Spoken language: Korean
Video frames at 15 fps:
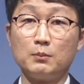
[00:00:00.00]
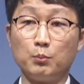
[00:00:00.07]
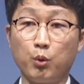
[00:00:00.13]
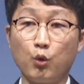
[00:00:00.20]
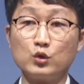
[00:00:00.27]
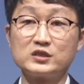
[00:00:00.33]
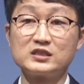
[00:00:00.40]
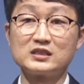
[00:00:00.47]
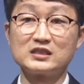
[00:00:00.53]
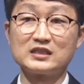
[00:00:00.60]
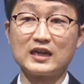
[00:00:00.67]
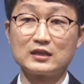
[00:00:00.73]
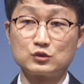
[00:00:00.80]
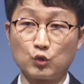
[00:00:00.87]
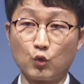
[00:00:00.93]

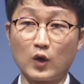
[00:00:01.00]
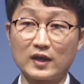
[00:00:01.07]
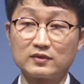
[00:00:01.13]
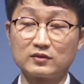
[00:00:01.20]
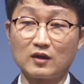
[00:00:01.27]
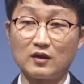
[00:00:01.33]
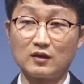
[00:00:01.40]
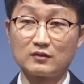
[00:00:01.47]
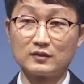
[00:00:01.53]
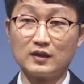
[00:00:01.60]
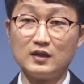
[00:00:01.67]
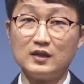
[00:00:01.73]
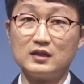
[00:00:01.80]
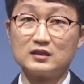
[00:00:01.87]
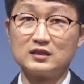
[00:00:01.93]
보시기에 좋았던
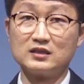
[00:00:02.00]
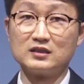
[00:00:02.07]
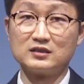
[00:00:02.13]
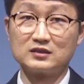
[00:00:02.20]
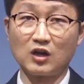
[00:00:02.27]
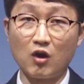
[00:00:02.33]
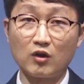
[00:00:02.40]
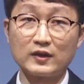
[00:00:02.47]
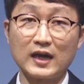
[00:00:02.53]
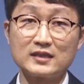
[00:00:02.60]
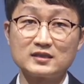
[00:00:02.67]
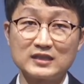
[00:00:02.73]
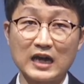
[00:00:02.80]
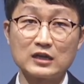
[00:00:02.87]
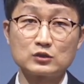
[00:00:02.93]
그
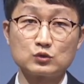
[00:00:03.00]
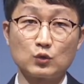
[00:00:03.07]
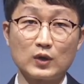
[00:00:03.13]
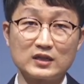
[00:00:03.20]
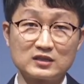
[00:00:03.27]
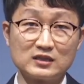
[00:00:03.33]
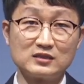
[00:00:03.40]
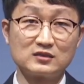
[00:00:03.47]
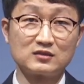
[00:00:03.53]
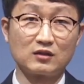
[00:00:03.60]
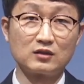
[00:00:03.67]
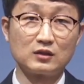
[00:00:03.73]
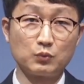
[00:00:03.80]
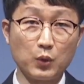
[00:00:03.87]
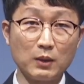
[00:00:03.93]
선한 창조의
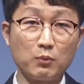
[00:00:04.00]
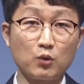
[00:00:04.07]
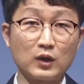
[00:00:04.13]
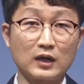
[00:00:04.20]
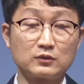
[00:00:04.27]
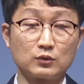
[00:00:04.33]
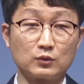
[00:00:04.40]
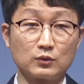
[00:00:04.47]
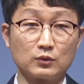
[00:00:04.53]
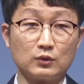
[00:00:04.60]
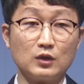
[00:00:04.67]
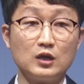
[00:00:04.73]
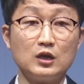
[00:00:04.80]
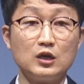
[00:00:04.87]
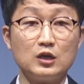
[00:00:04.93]
질서를
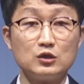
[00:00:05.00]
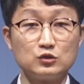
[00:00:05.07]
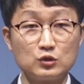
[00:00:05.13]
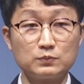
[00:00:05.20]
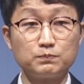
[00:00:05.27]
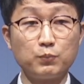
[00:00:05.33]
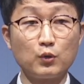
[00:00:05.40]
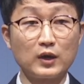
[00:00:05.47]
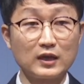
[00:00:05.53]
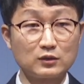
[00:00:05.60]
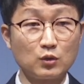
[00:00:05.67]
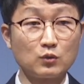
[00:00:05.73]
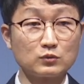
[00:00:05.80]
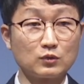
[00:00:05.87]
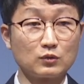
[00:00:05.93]
회복하도록 축복의
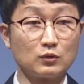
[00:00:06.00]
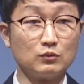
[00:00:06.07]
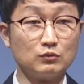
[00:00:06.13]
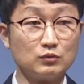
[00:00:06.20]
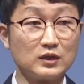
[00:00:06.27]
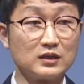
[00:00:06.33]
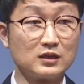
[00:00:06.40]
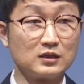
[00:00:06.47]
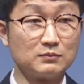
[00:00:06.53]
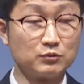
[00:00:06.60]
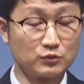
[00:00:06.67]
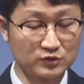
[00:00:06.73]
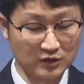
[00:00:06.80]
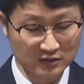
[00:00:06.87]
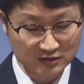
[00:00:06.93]
통로로 우리를
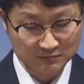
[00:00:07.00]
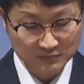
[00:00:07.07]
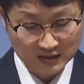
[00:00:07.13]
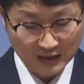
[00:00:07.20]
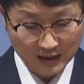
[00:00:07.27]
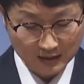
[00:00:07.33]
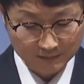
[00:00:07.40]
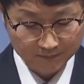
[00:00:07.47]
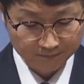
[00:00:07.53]
부르셨습니다.